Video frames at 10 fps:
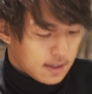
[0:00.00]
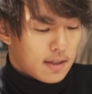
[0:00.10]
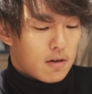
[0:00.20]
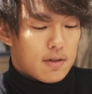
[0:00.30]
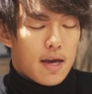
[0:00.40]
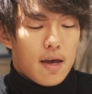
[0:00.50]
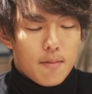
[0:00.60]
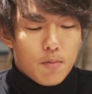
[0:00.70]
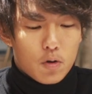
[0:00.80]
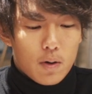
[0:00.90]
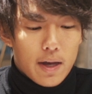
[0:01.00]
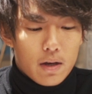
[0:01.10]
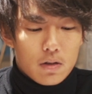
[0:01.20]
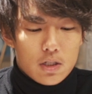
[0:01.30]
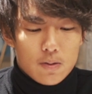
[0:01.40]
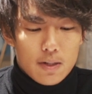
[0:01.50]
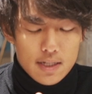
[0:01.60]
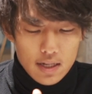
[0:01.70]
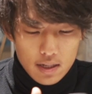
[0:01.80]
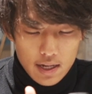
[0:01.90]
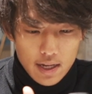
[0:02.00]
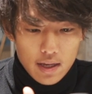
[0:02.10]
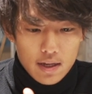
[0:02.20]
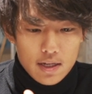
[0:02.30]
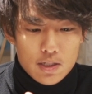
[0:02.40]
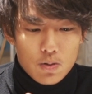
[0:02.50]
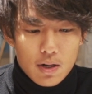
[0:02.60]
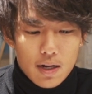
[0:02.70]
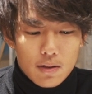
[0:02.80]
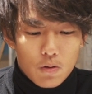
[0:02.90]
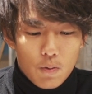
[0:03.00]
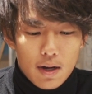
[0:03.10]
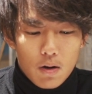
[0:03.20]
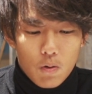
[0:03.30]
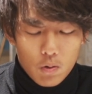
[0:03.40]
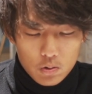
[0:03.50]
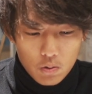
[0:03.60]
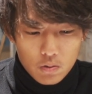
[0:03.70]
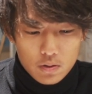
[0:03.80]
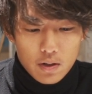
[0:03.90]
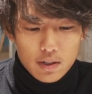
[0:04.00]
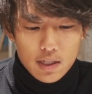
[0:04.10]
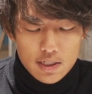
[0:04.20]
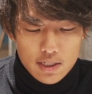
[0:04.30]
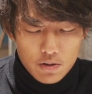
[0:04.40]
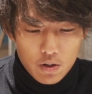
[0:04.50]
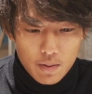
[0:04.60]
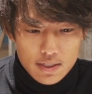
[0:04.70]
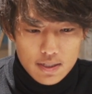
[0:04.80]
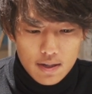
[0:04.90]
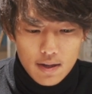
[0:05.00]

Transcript: なので僕は F 値は全開 ISO 感度はオートという形にしております